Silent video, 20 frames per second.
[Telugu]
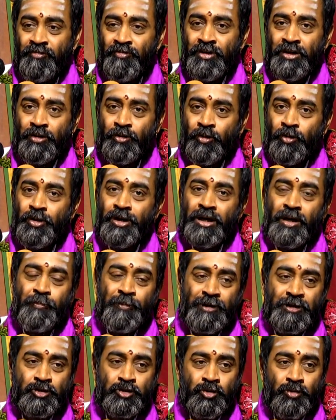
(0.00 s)
వీరి
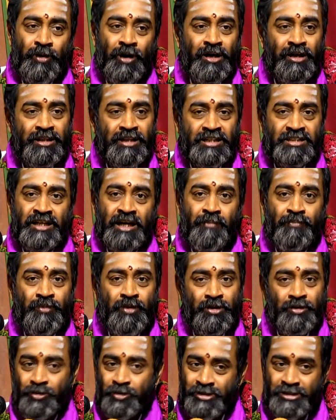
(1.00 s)
కోరికపై సుమారు
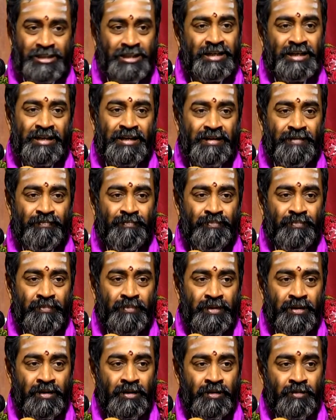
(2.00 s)
దశాబ్దం నుంచి
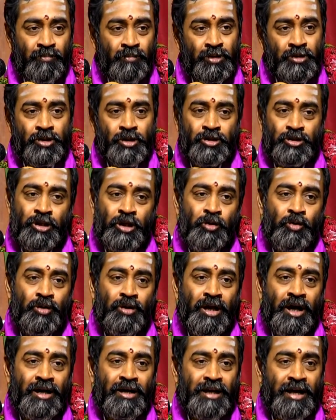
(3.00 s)
మొత్తం
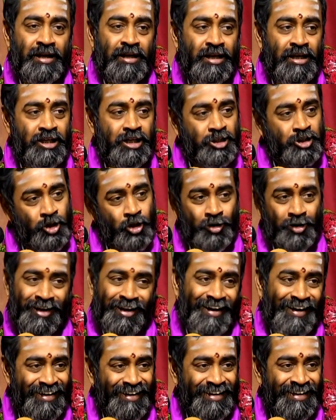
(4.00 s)
తెలుగునాట అనేక
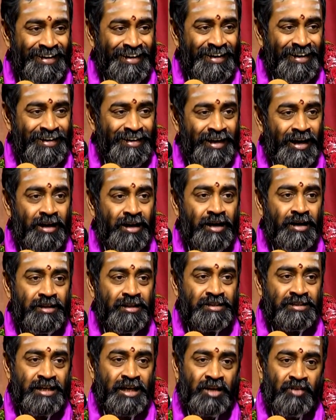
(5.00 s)
చోట్ల
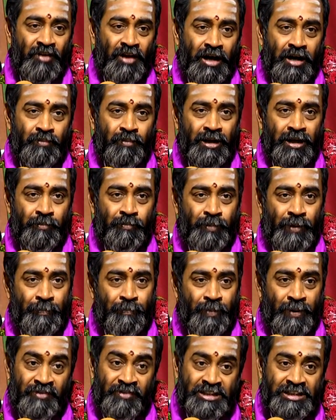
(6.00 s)
నారాయణదాస్ గారి వాంగ్మయంపై
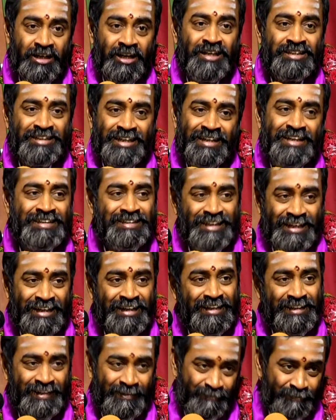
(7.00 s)
ప్రవచనాలు చేయడం
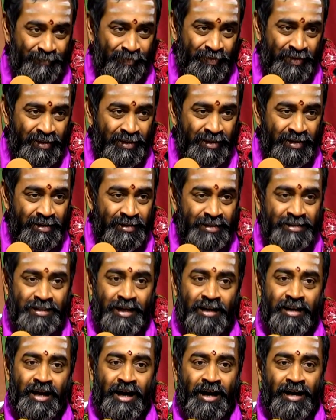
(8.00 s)
జరిగినది
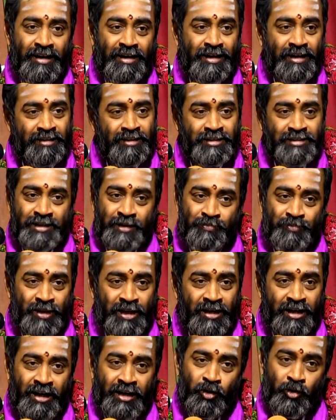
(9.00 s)
నిజానికి హరికథలు
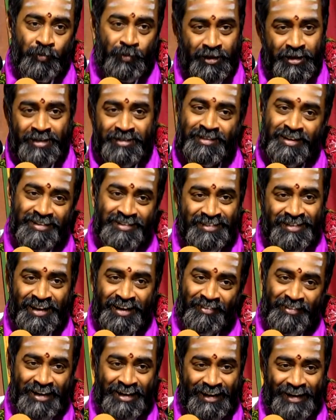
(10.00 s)
చెప్తారు కానీ ఉపన్యాసాలు
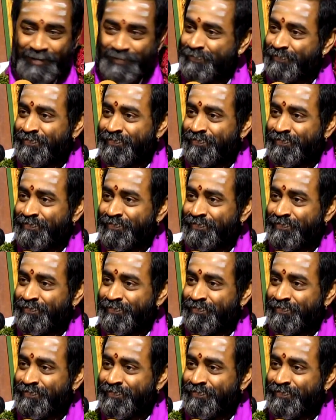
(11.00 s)
ఇస్తారు ఎవరైనా